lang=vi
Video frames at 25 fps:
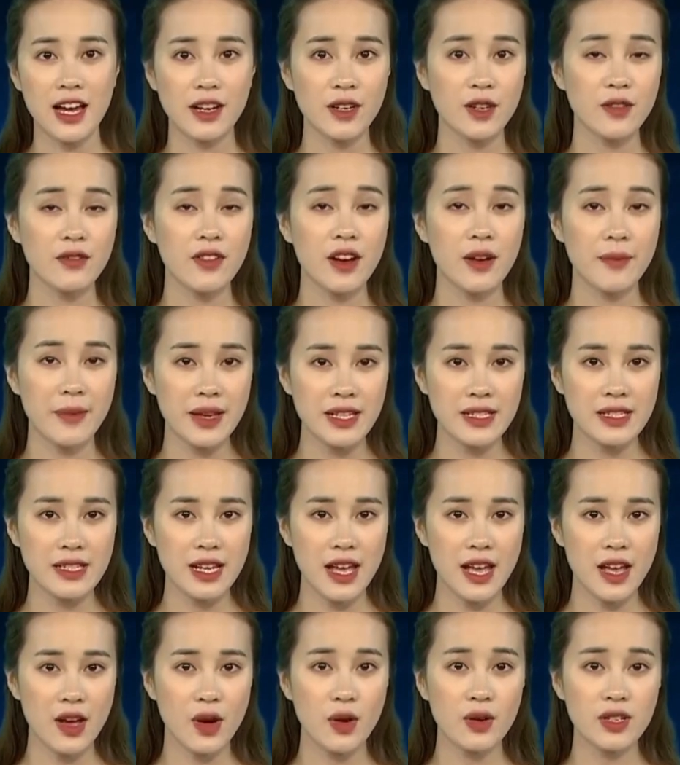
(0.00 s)
Hannover
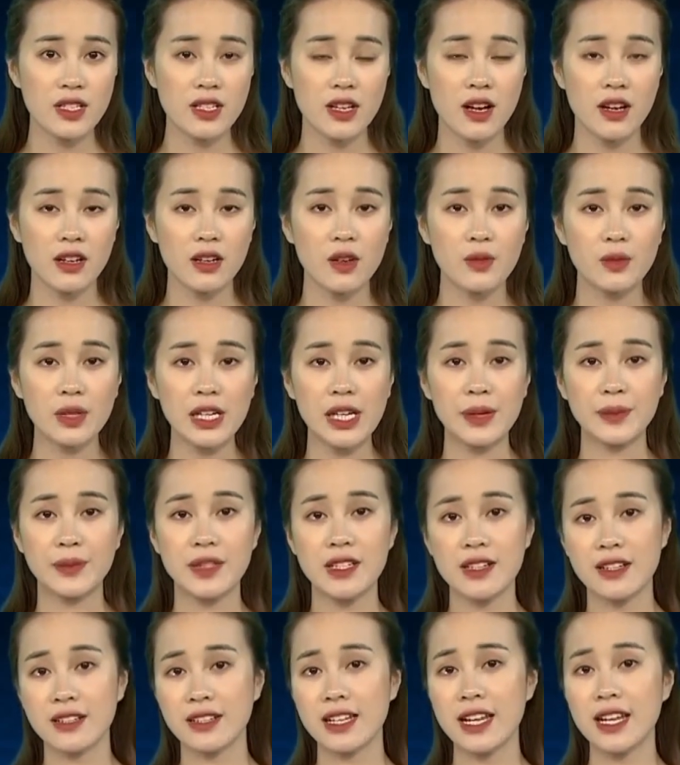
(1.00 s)
Messe, hội trợ công nghiệp
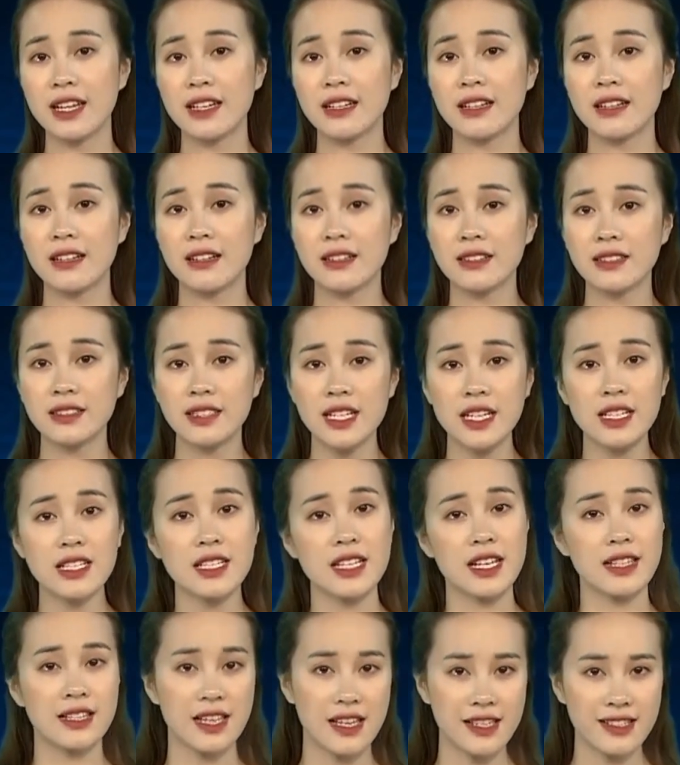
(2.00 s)
thường niên lớn nhất
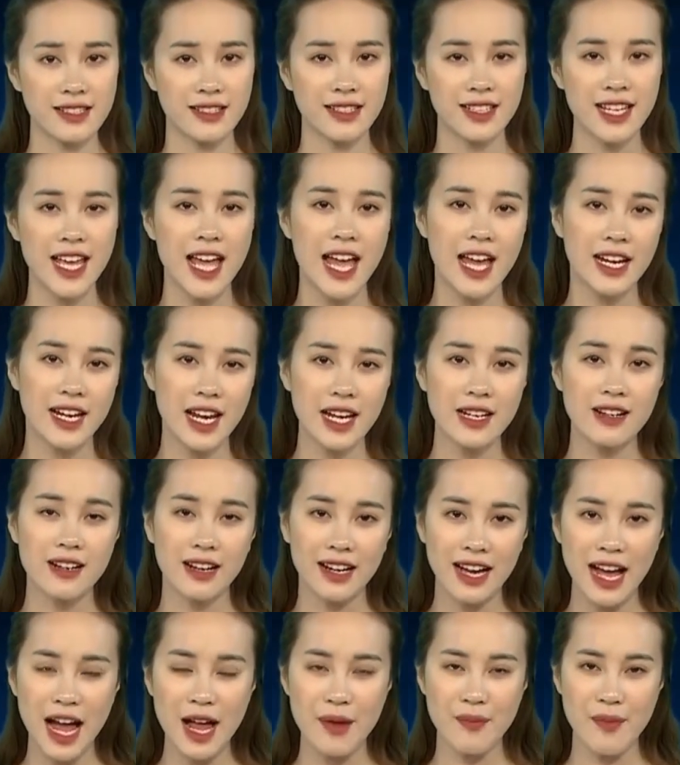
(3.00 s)
trên thế giới, đã
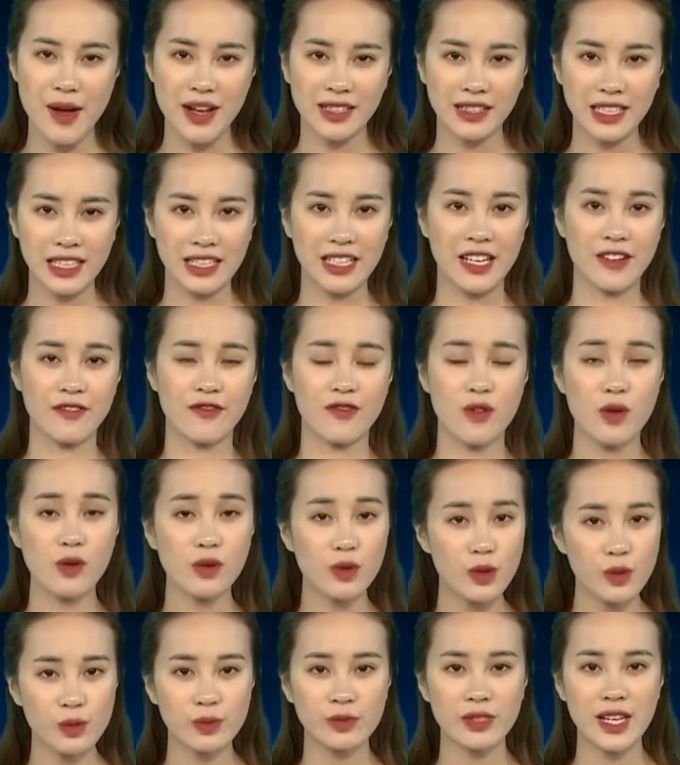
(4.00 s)
được khai mạc tại thành phố
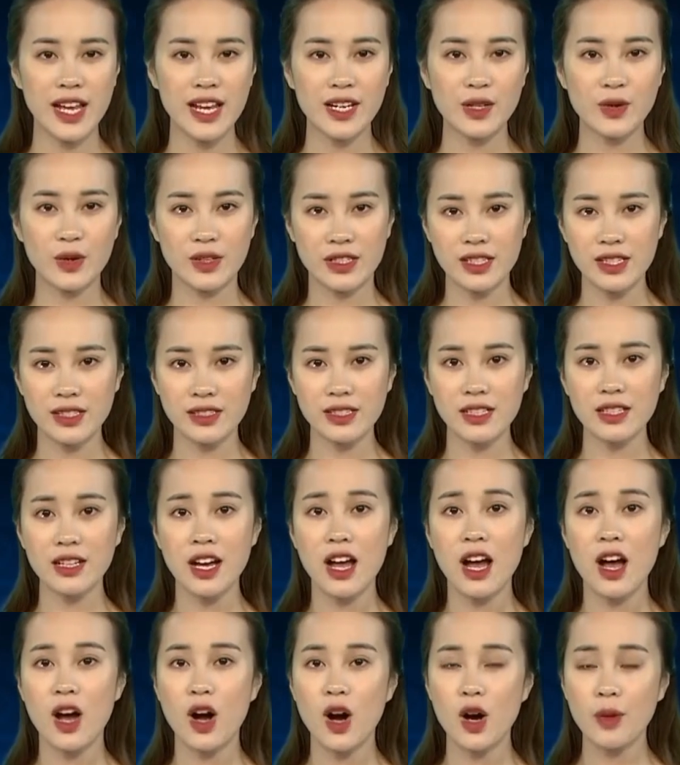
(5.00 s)
cùng tên của nước Đức
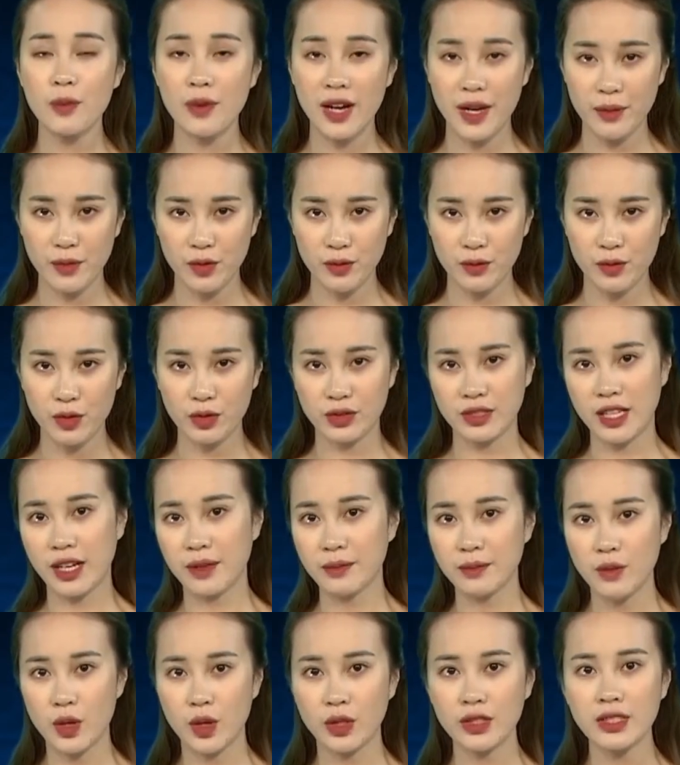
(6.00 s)
hôm ngày 1
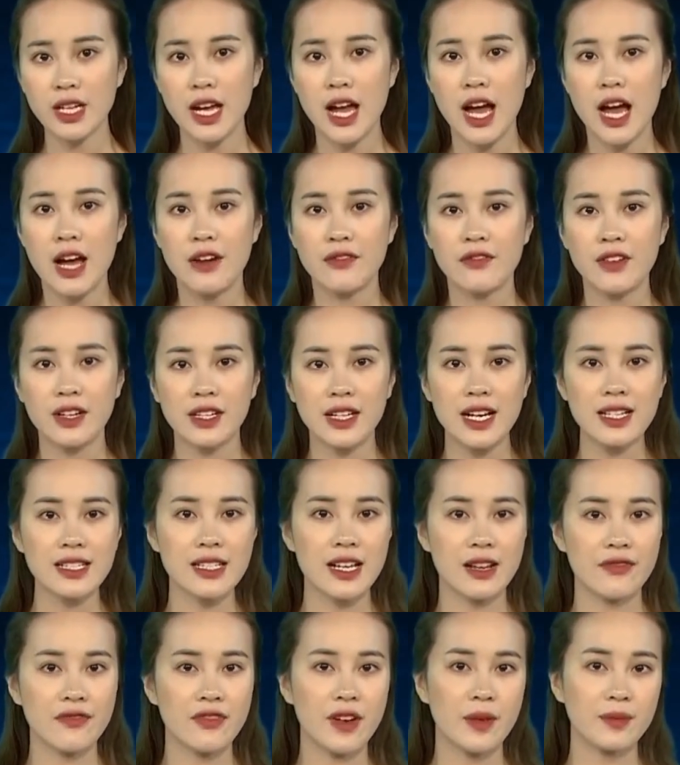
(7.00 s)
tháng 4, với các
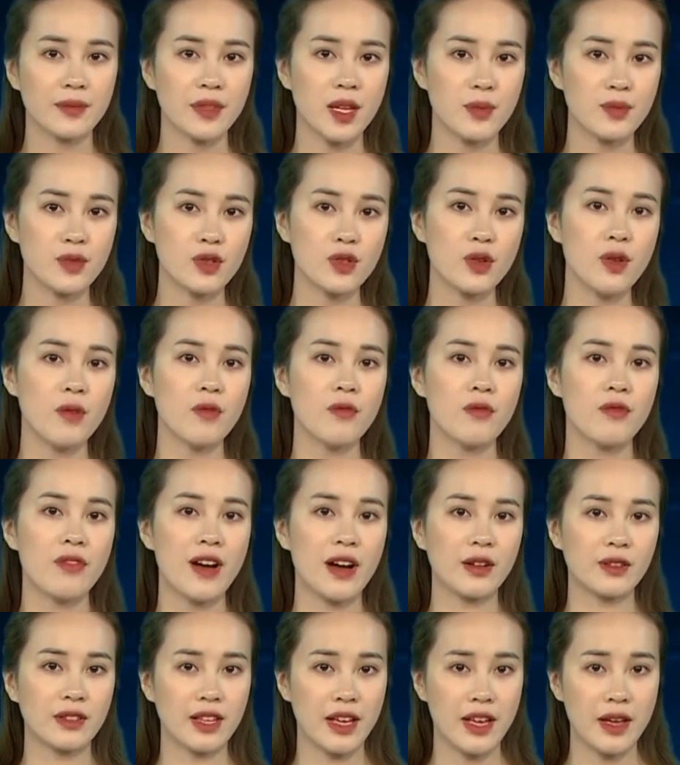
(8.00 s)
sản phẩm tập trung
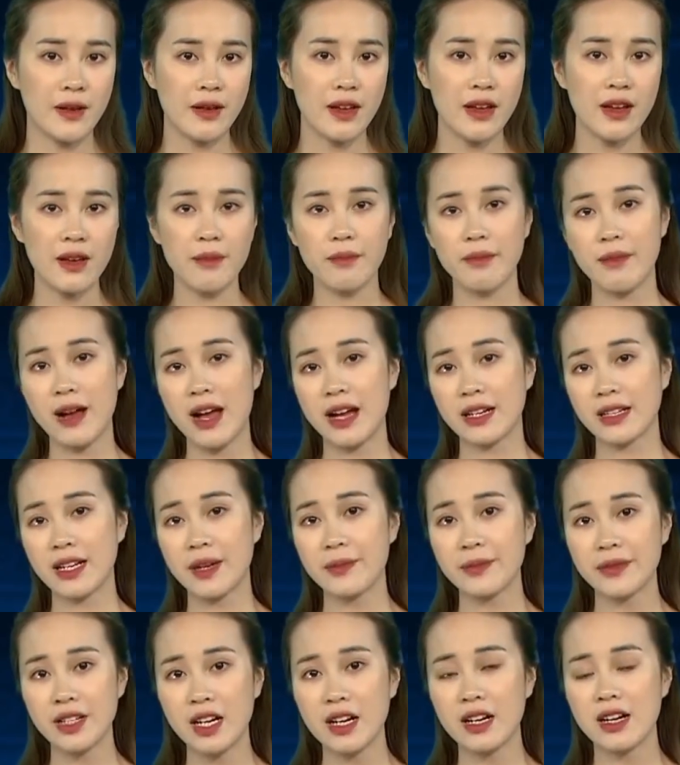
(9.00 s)
vào thế hệ mạng
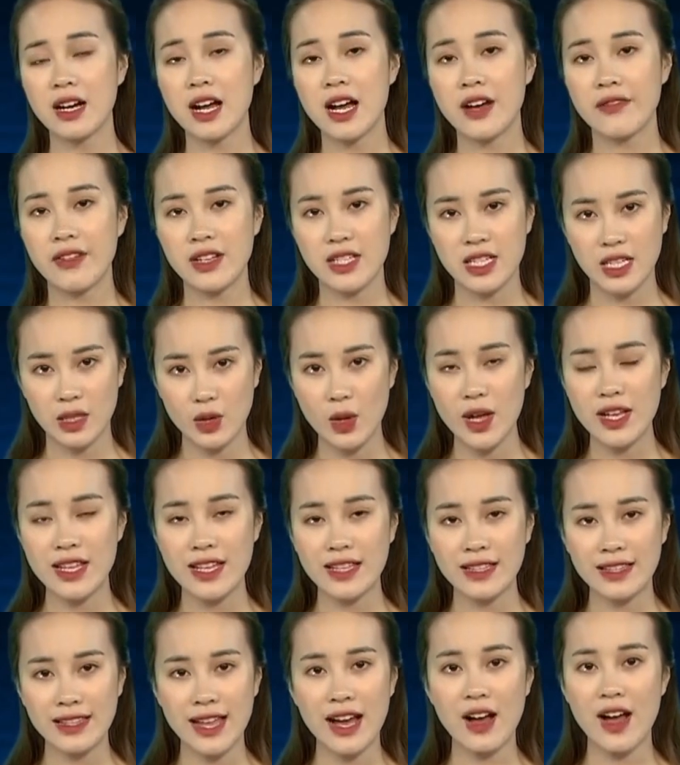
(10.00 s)
5G và trí tuệ
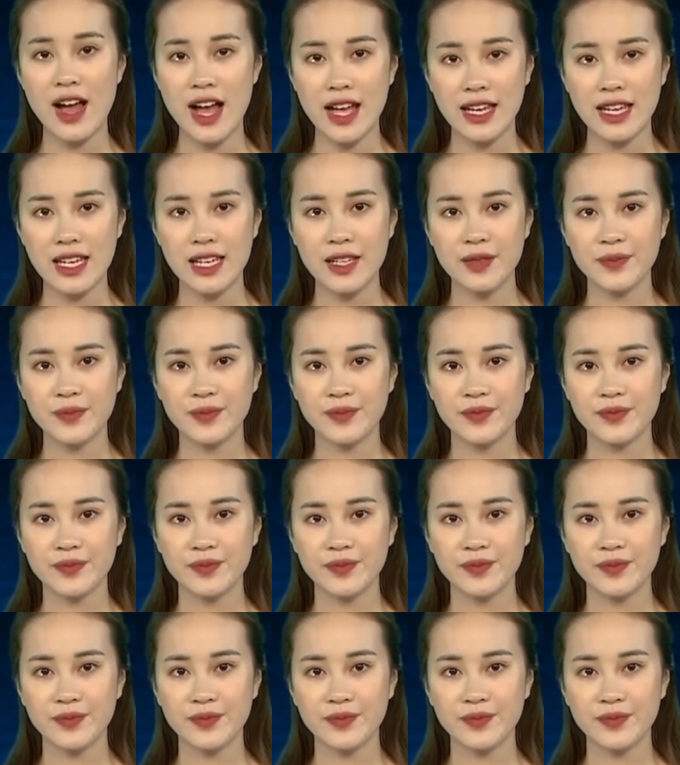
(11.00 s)
nhân tạo AI.